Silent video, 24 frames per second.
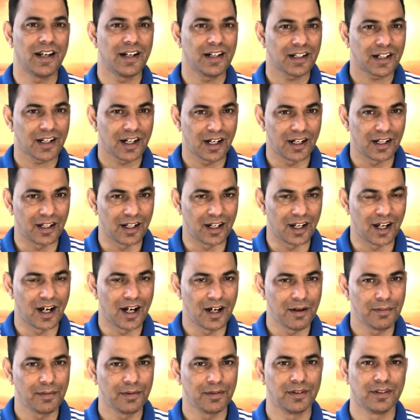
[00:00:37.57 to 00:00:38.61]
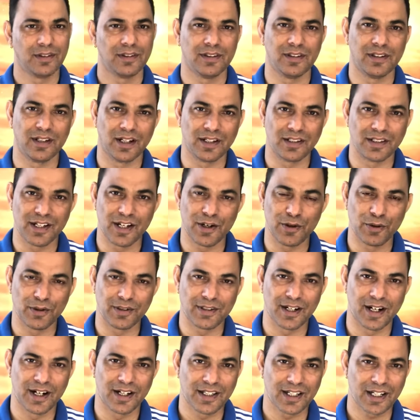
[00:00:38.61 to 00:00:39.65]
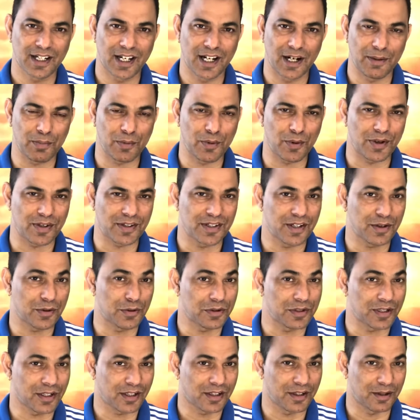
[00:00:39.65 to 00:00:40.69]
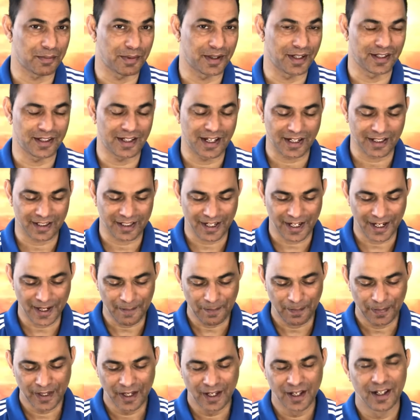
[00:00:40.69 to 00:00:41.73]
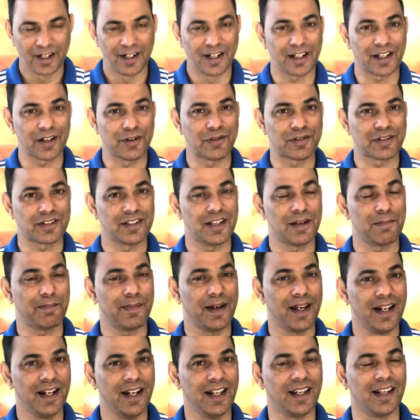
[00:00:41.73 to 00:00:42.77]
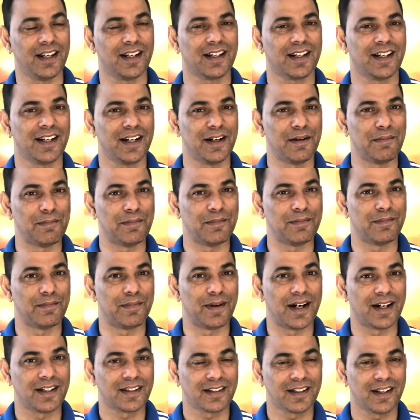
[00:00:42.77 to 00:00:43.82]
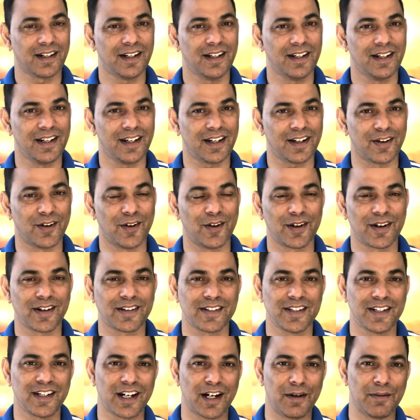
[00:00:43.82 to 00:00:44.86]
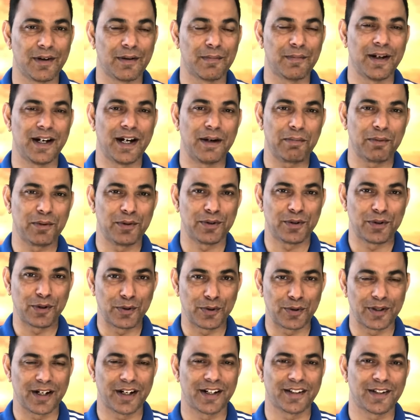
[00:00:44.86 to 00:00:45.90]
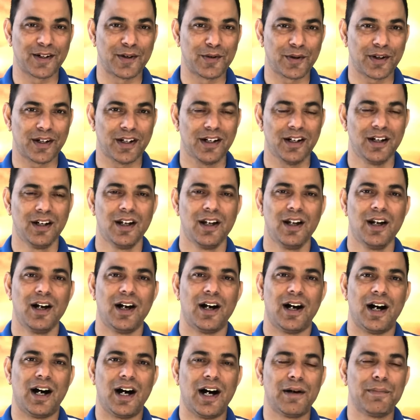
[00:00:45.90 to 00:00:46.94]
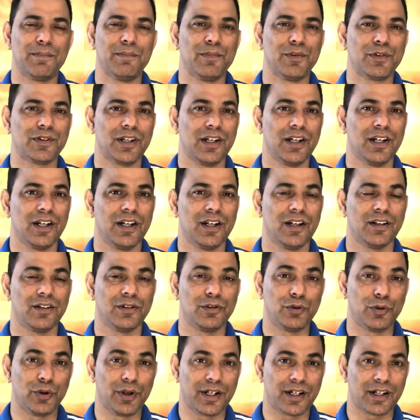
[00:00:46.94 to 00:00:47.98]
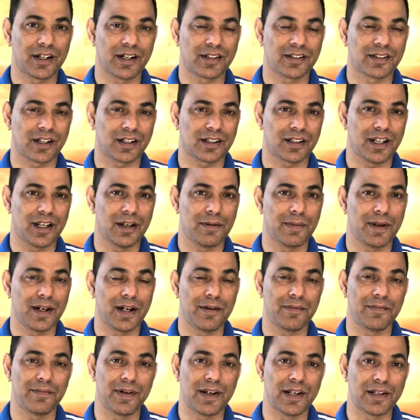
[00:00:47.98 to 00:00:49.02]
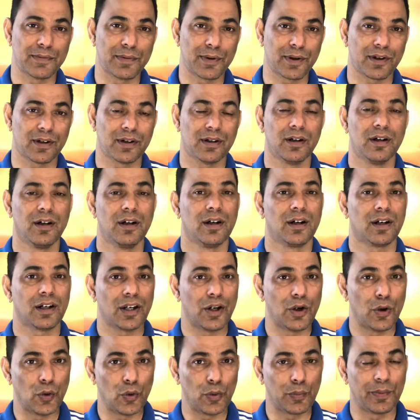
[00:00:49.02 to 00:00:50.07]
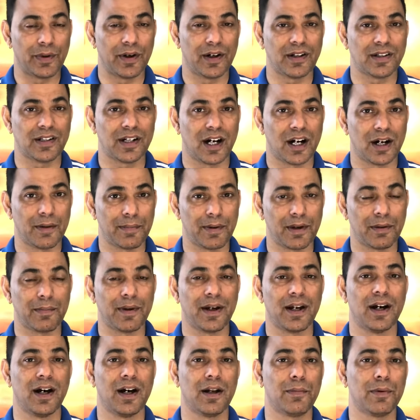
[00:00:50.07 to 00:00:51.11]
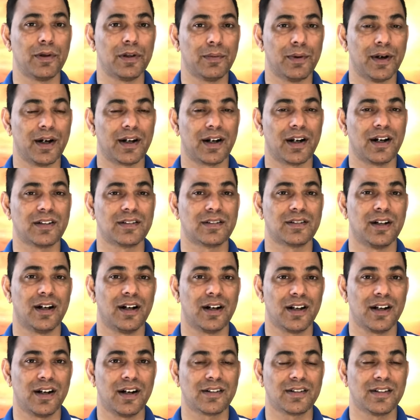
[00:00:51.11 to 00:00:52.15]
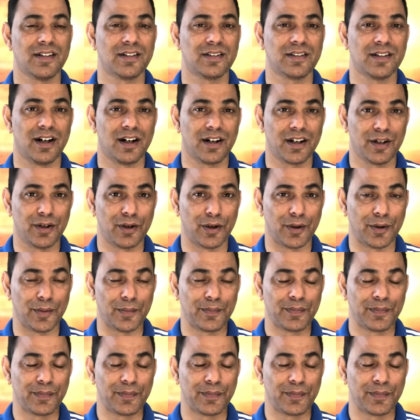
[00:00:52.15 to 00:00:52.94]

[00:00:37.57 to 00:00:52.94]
इनका लाभ या जे उलझा देंगे आपको किसी को चक्कर में देखते हैं लेकिन उससे पहले कि हम बात करें एक और अच्छी खबर मैं आपको जरूर देना चाहूँगा आप मुझे ज्वाइन कर सकते हैं मेरे फेसबुक के ऊपर जहाँ पर मैं हर बुधवार रात साढ़े आठ से साढ़े नौ